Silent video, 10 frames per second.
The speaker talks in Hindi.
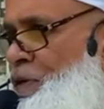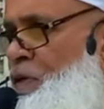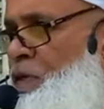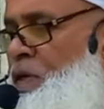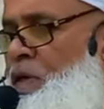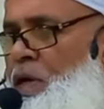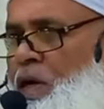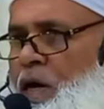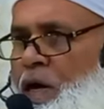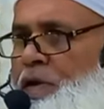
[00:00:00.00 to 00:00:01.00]
नहीं
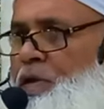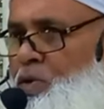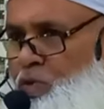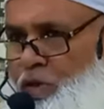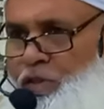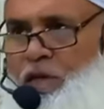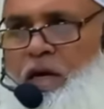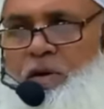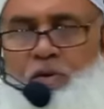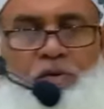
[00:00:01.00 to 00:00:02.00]
हर एक को
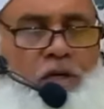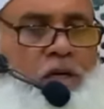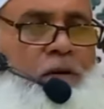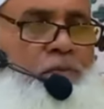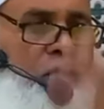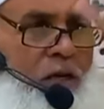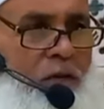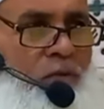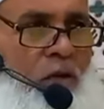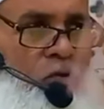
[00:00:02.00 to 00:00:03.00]
इख्तियार होता है अपने
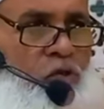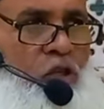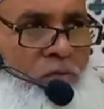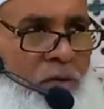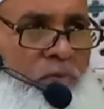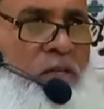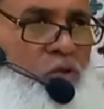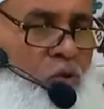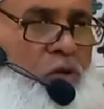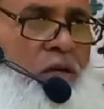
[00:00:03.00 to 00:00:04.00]
इल्म की रोशनी में
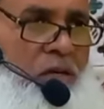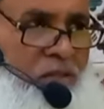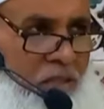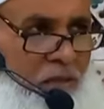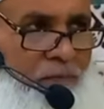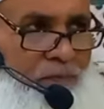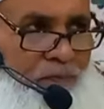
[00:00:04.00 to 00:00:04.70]
पेश गोई करते